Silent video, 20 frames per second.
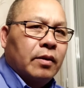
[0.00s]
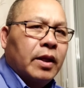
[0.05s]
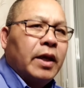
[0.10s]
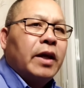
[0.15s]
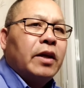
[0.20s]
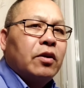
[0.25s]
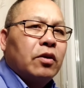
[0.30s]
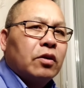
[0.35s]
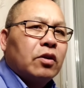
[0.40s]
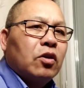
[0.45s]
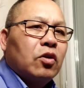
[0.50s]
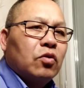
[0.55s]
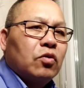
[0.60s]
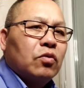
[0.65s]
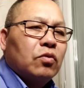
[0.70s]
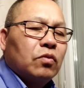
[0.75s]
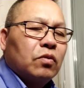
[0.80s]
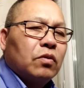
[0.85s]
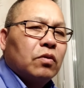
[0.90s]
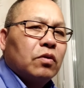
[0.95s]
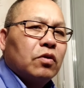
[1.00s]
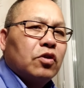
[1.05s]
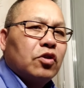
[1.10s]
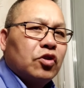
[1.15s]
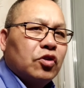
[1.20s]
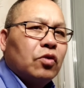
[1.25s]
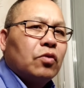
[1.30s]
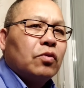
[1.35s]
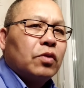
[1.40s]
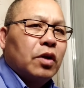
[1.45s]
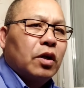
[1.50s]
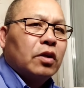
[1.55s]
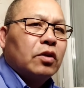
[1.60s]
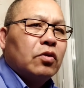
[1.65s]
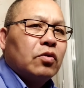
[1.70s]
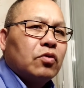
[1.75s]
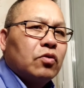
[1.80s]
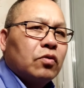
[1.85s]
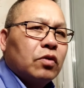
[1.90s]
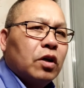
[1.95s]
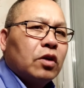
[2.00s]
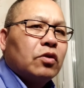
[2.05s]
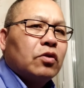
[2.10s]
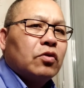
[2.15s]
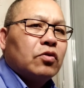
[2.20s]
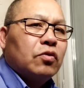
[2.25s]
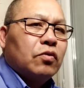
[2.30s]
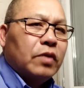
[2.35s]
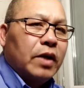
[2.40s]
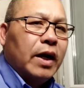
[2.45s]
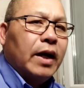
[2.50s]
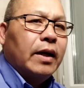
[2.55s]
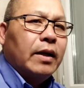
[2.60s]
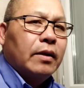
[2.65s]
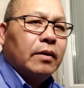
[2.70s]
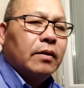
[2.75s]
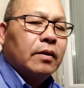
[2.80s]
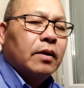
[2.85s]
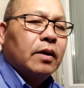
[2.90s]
nè gió tàu rong nhỏ tàu rong nọ tàu rong thả